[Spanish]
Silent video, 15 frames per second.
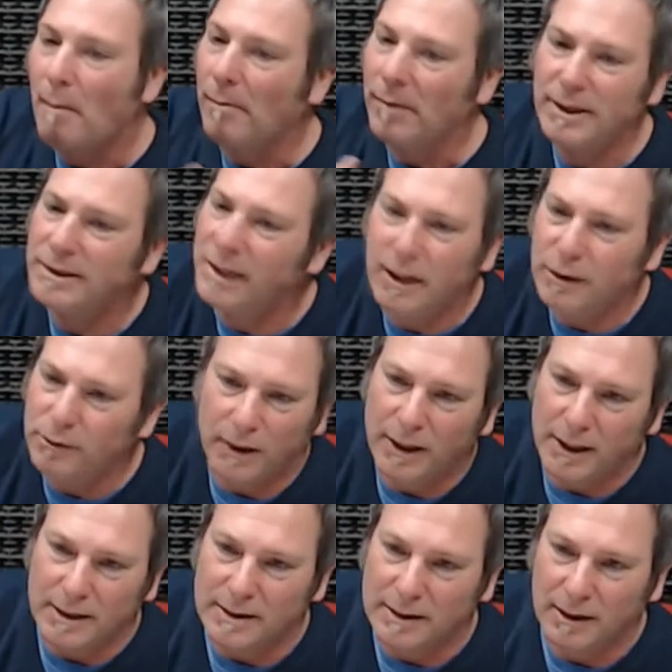el secreto
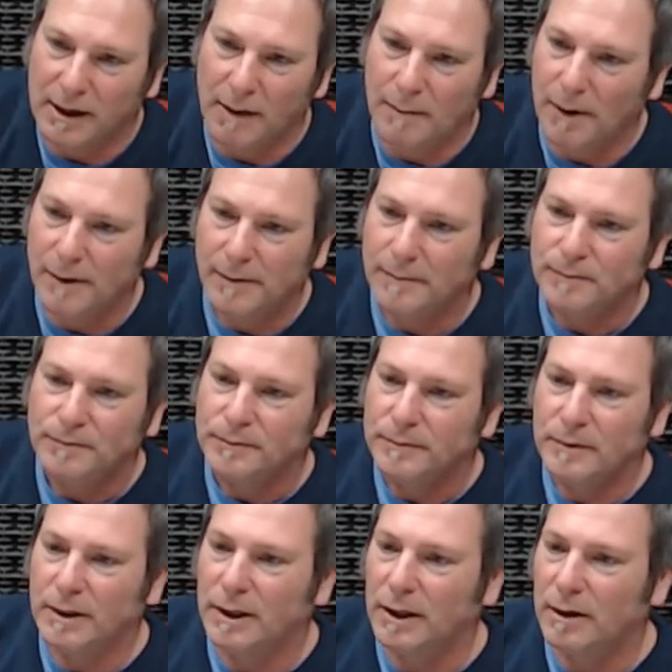es ese. Aparte ahí,
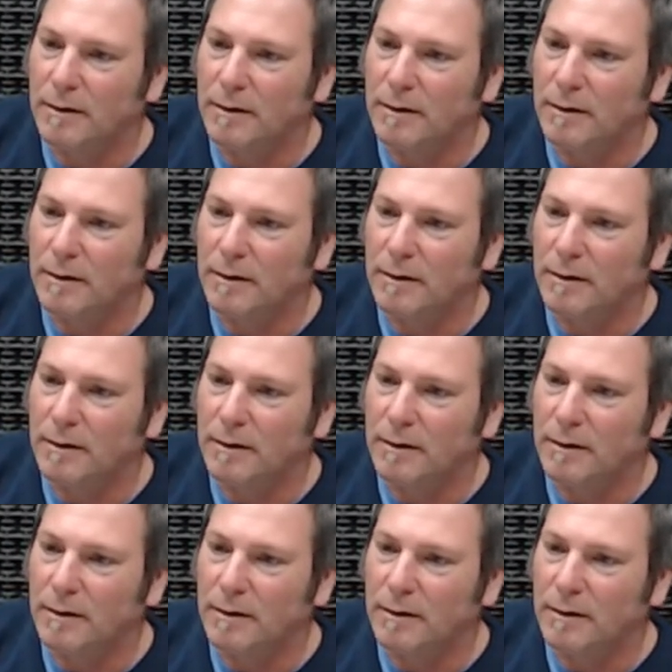cuando eh. te